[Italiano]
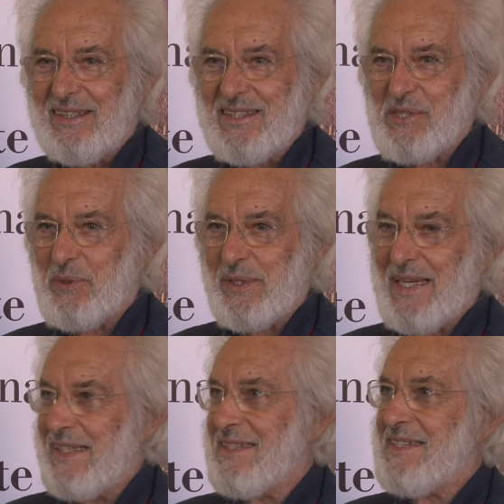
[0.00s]
i
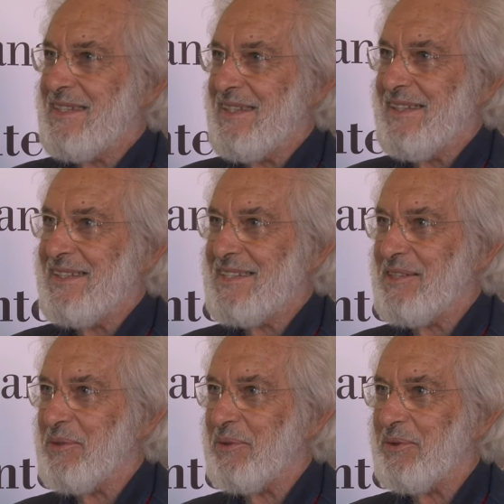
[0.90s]
surrealisti
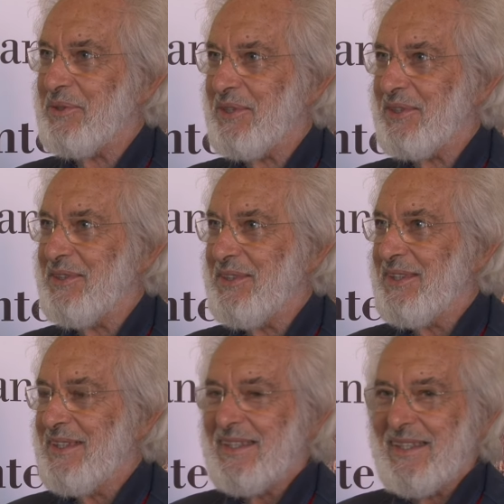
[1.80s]
innanzitutto.
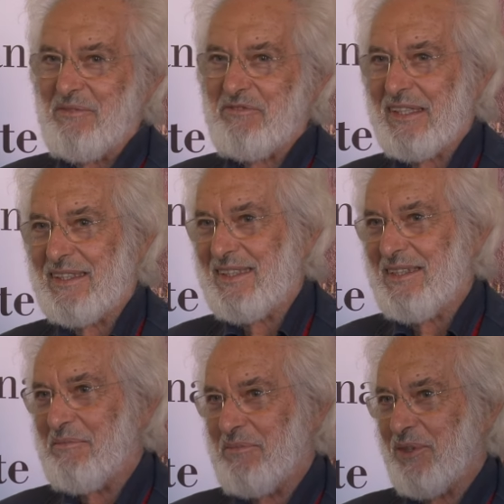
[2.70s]
Infatti
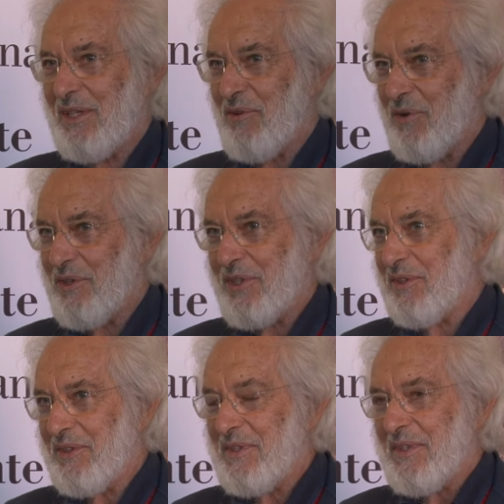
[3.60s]
nel mio lavoro
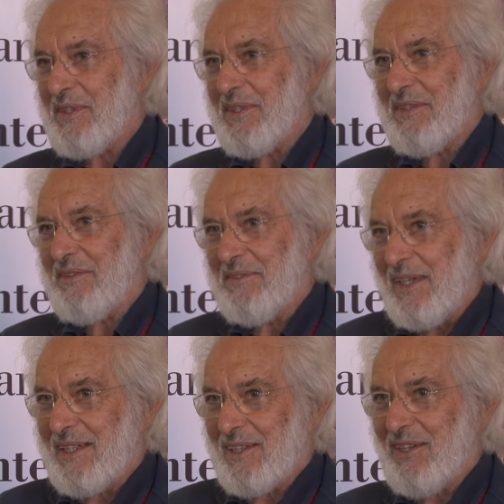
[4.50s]

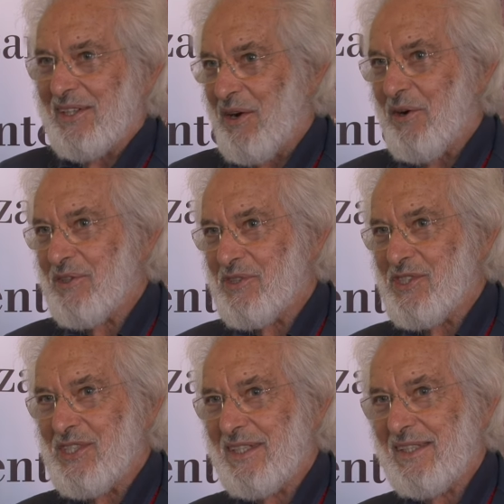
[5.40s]
ancora
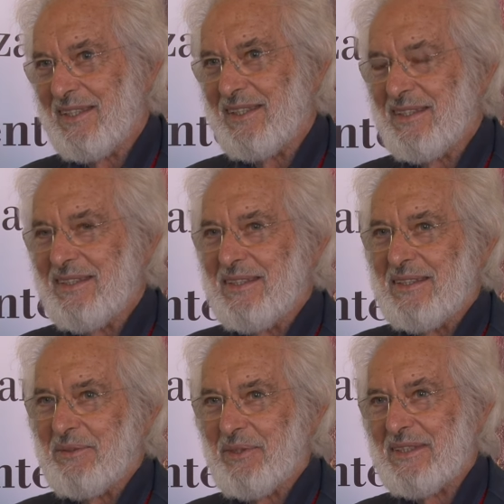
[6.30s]
oggi
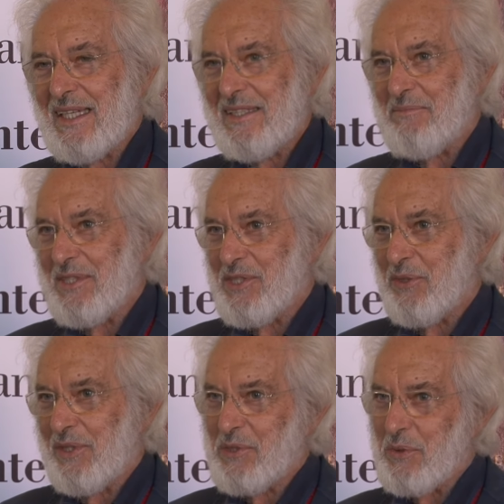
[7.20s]
questa
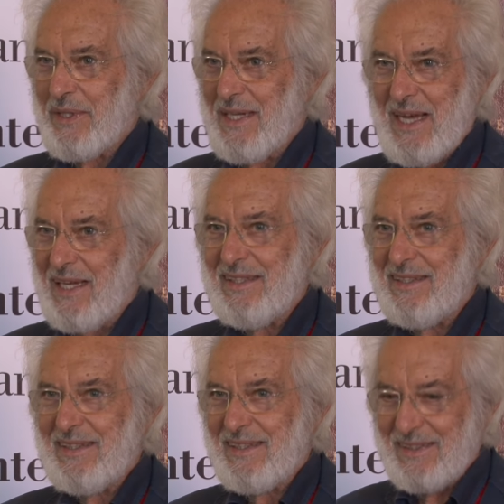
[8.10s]
dimensione
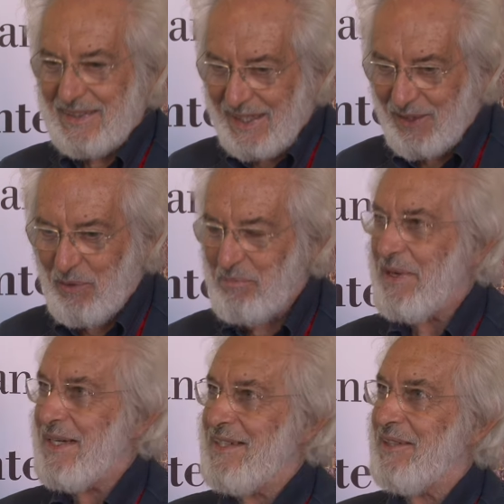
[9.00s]
surreale
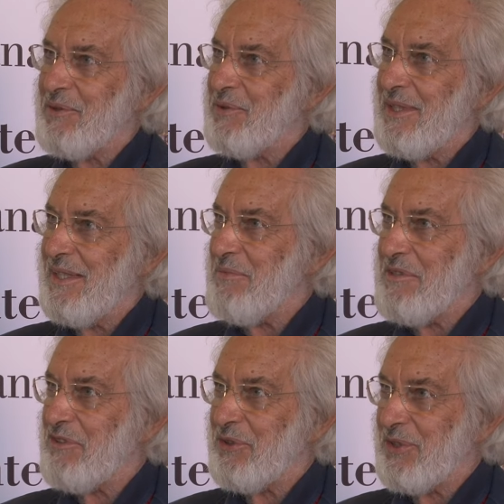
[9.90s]
accompagna tutte le mie
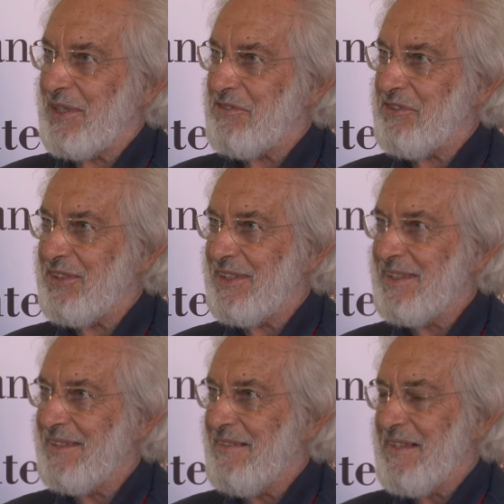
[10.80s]
fotografie.
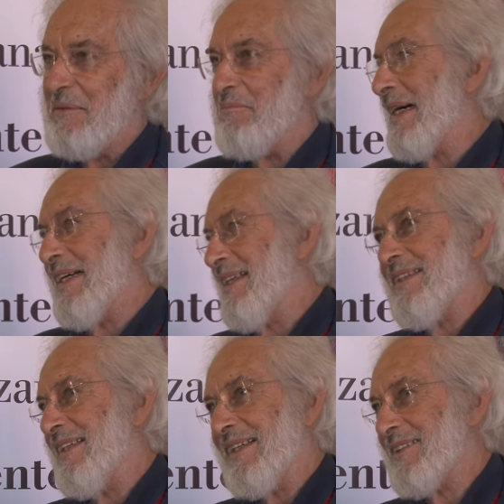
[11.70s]

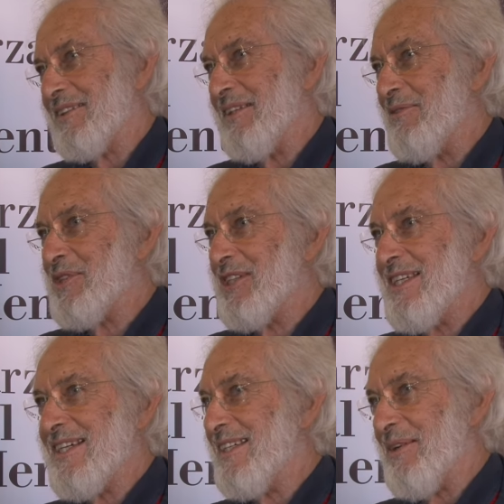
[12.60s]
Magritte, ecco, se devo
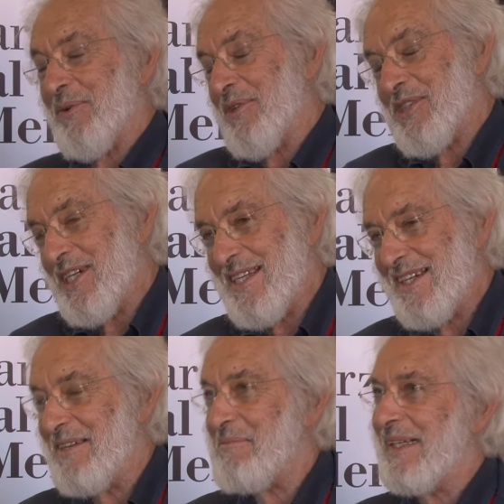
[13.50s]
sceglierne uno
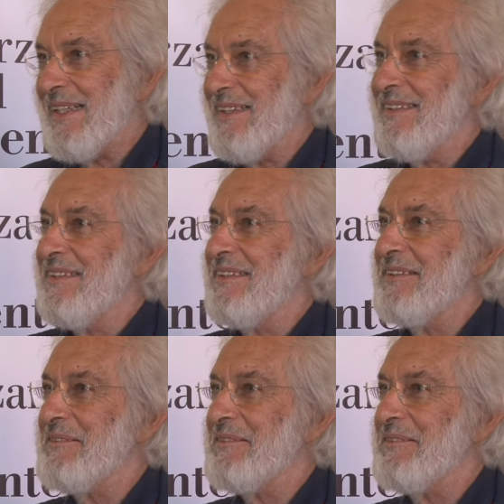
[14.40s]
sceglierei Magritte.